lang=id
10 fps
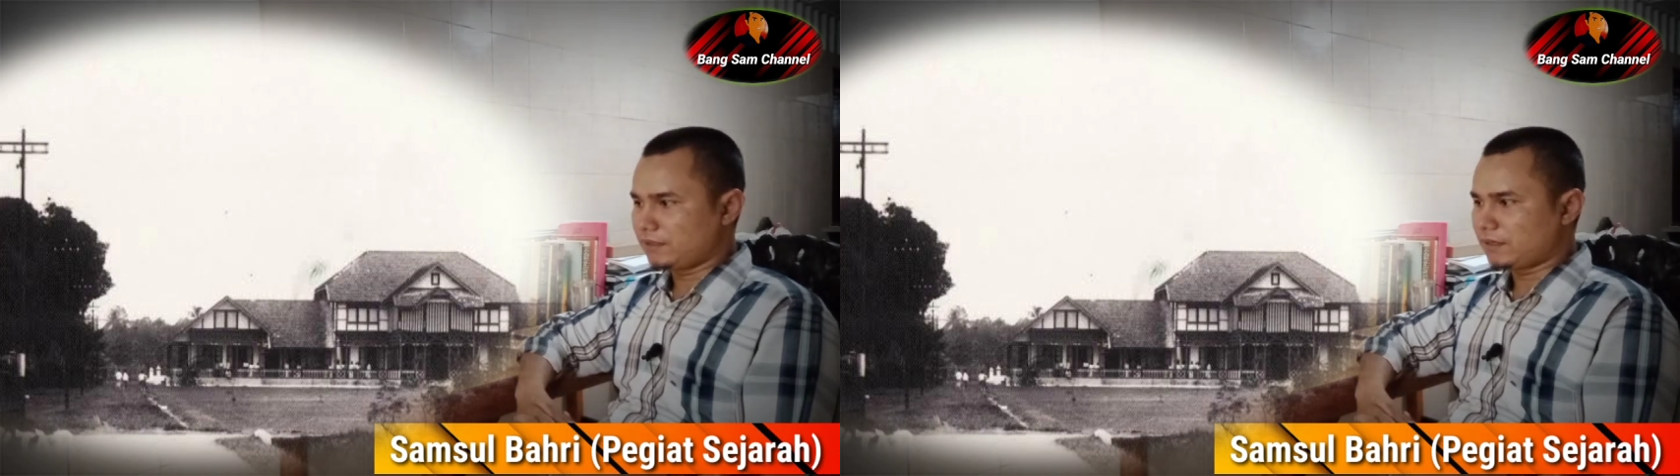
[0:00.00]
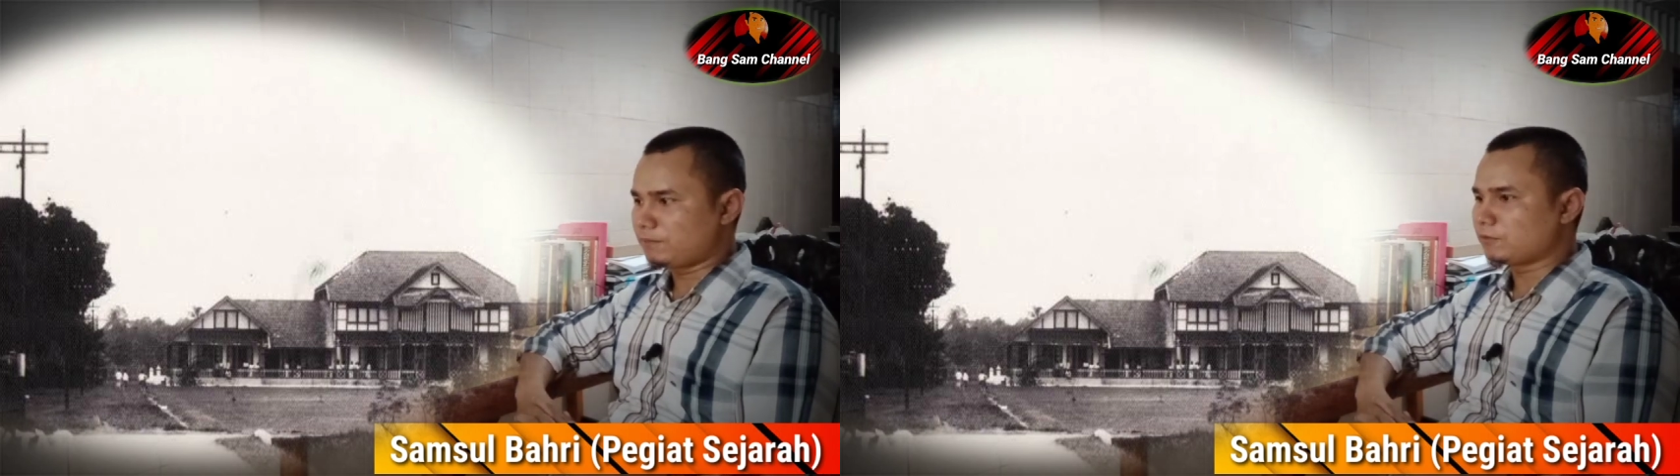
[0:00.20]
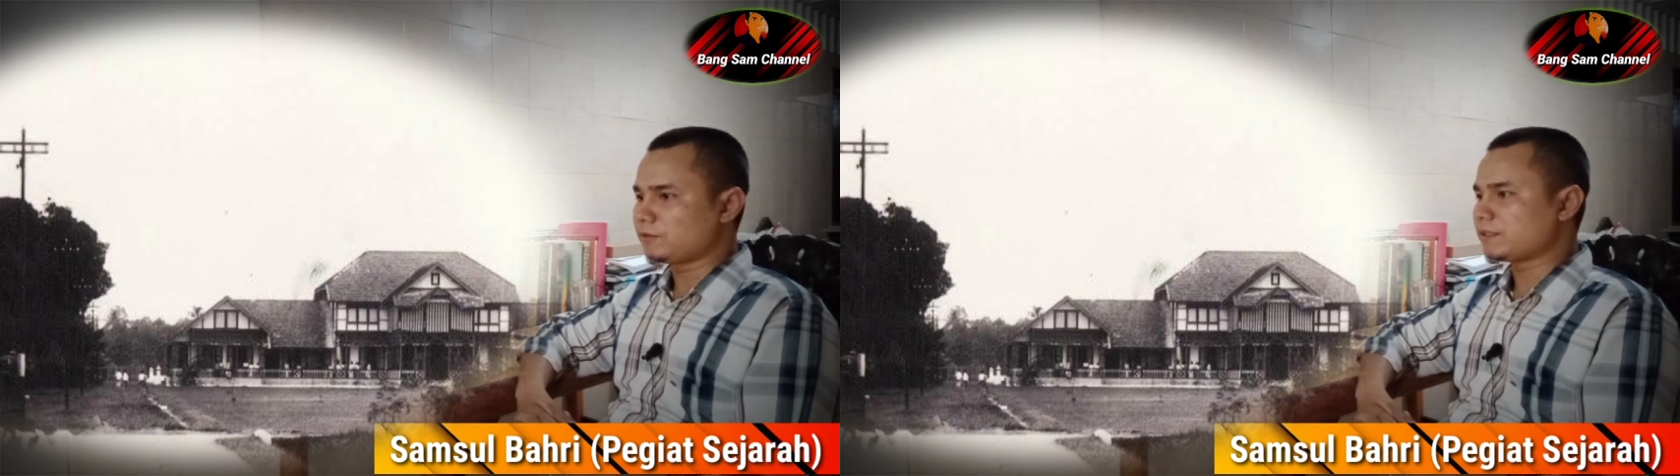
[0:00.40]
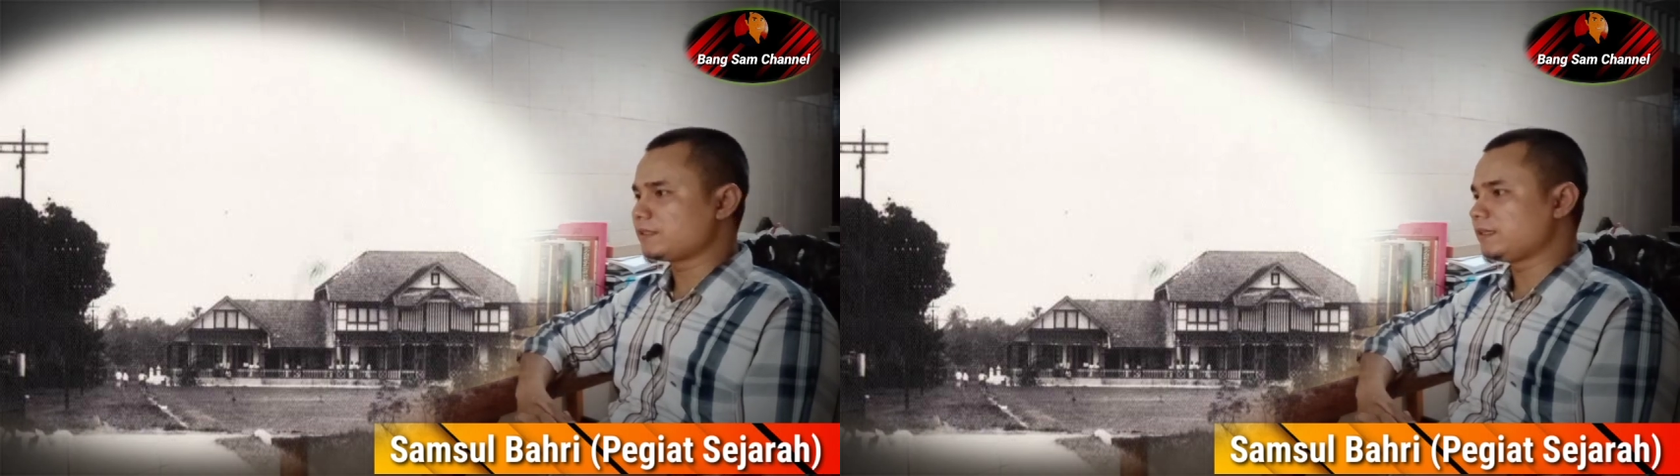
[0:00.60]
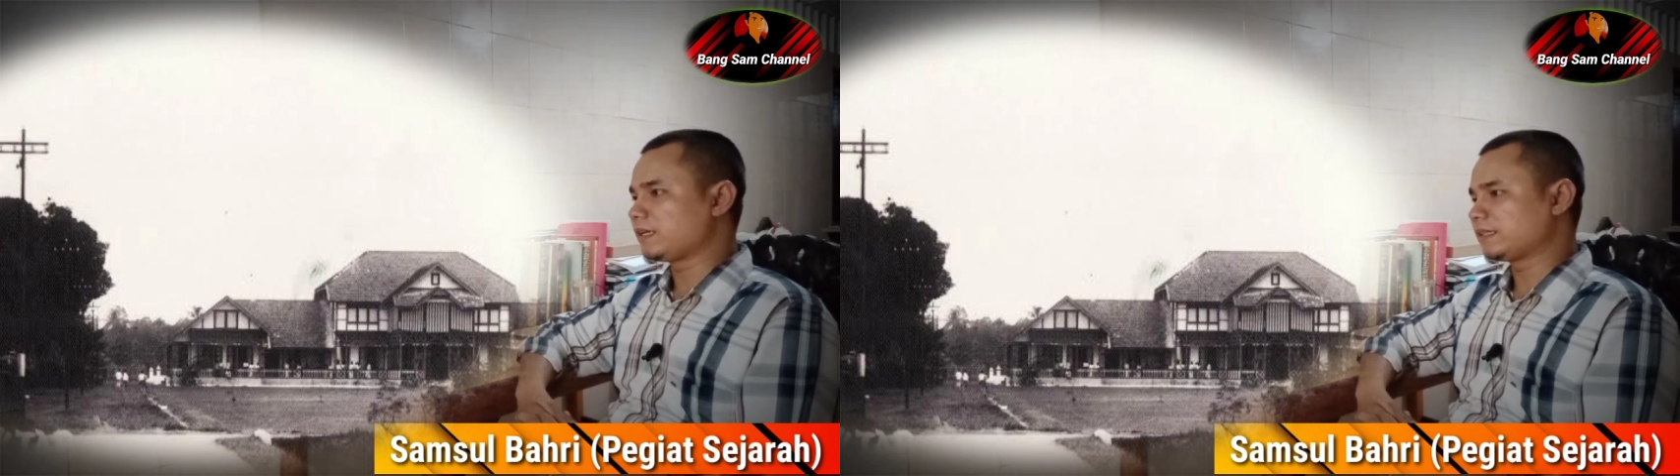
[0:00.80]

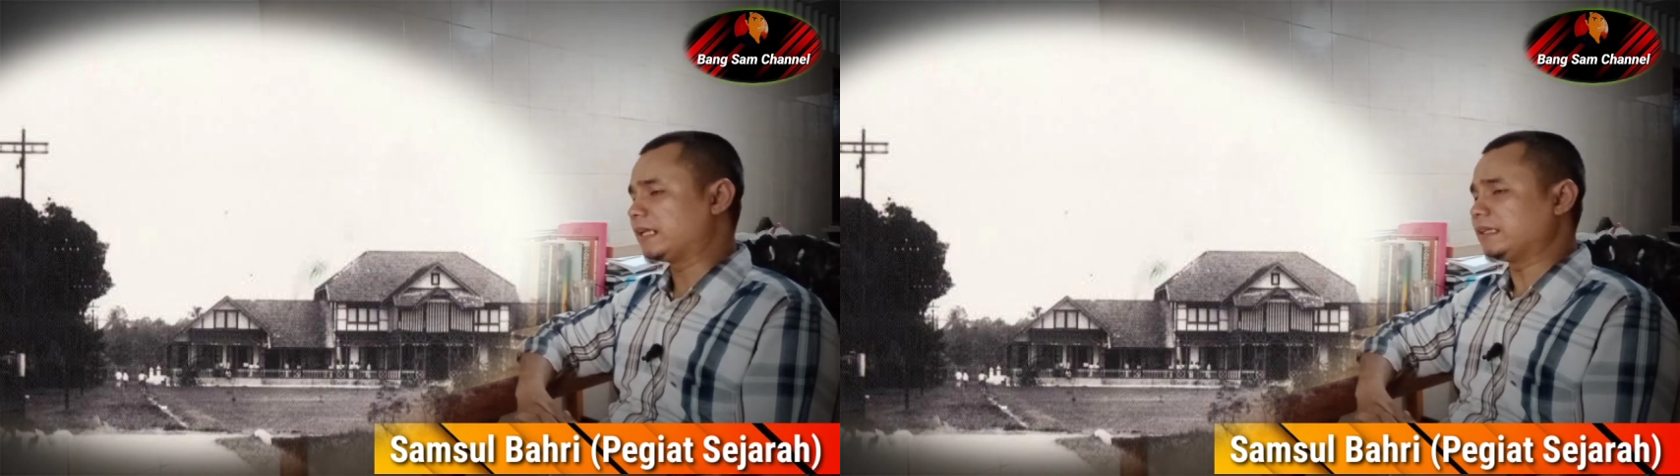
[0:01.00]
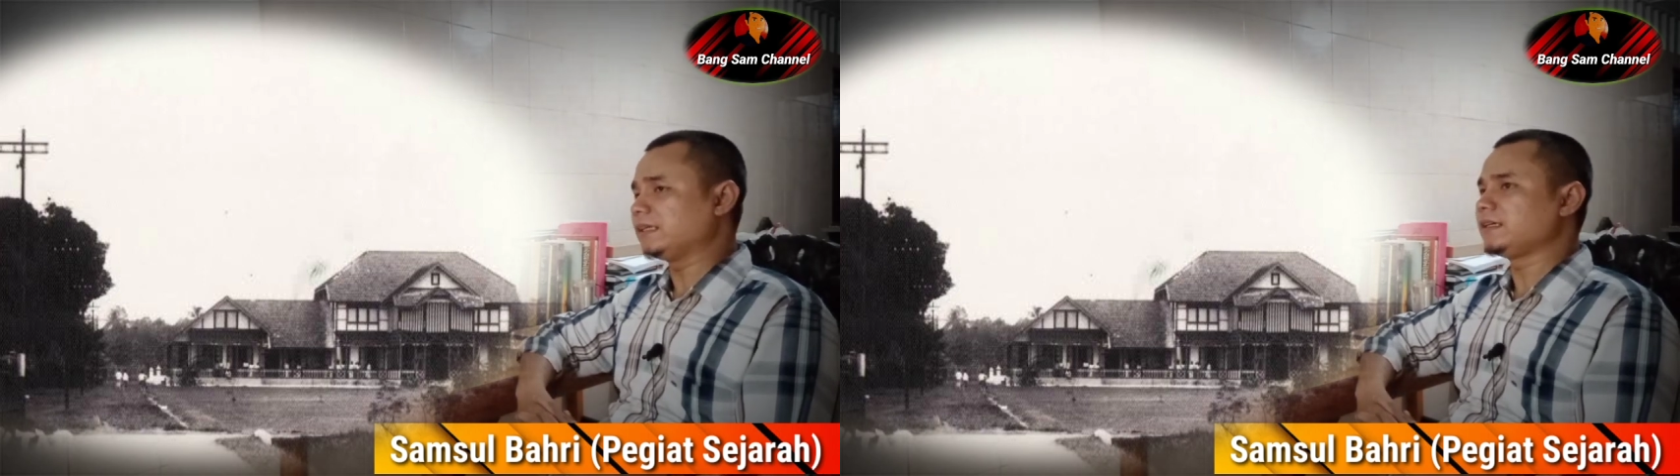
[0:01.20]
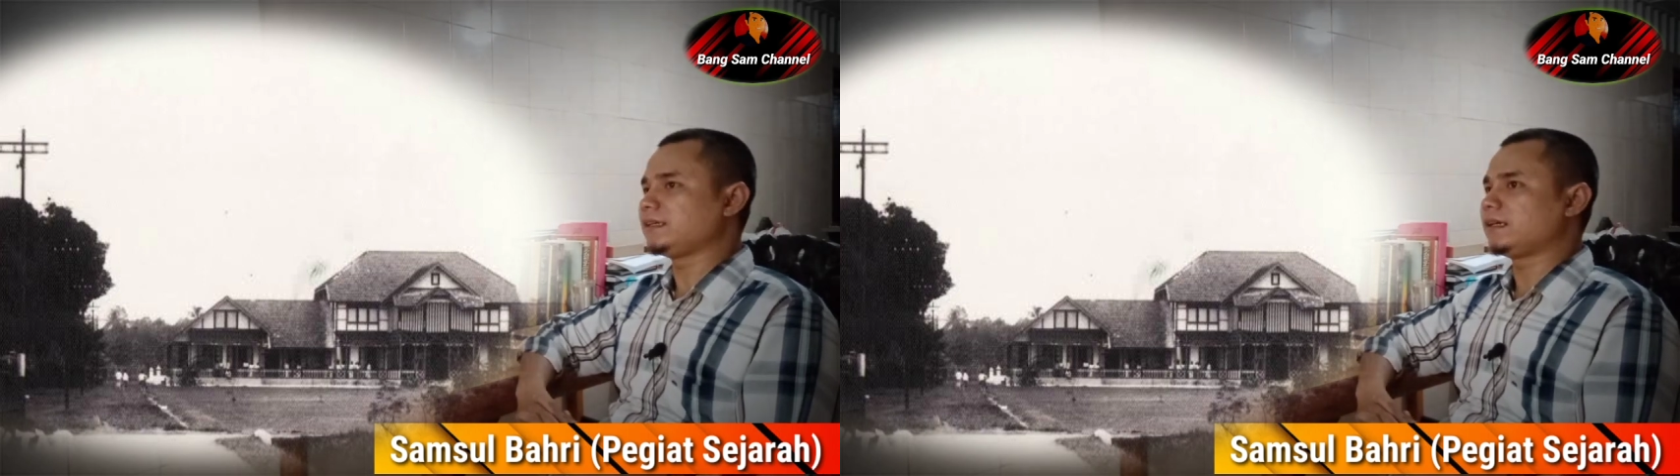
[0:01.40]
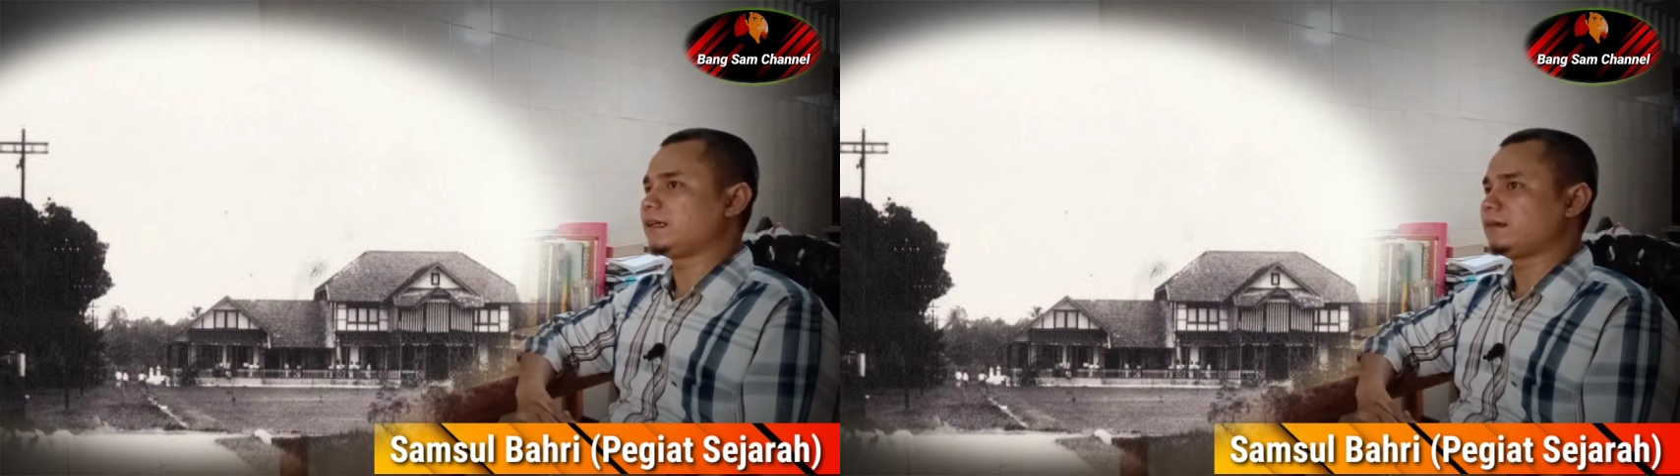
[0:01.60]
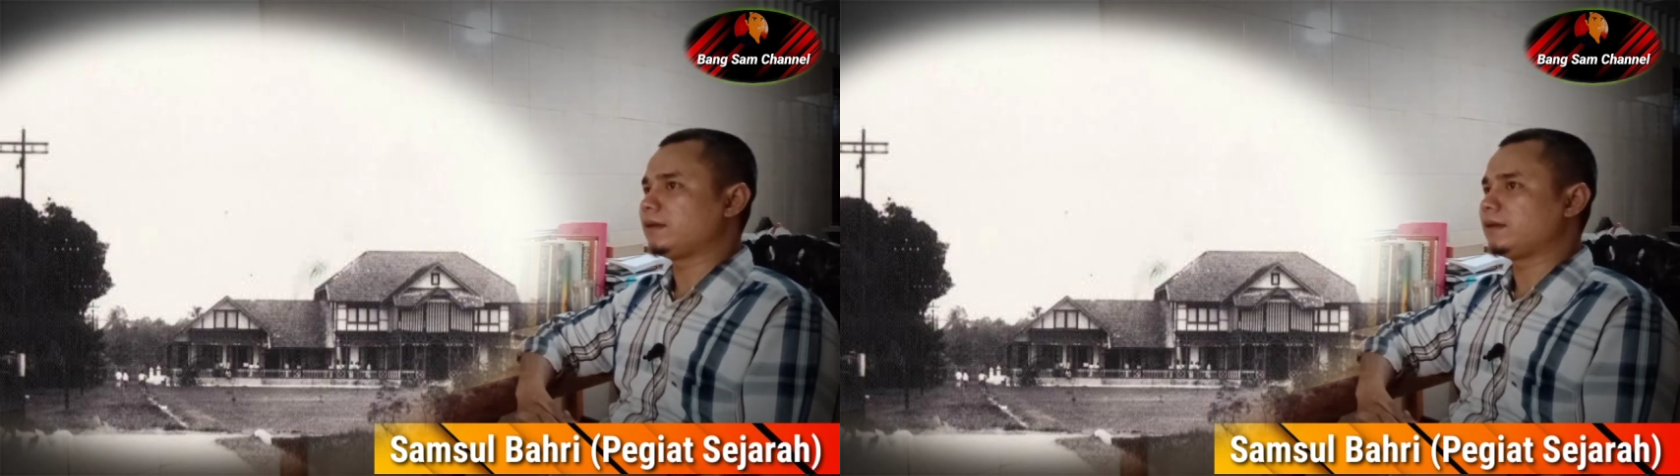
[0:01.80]
reputasi yang sangat tinggi ya,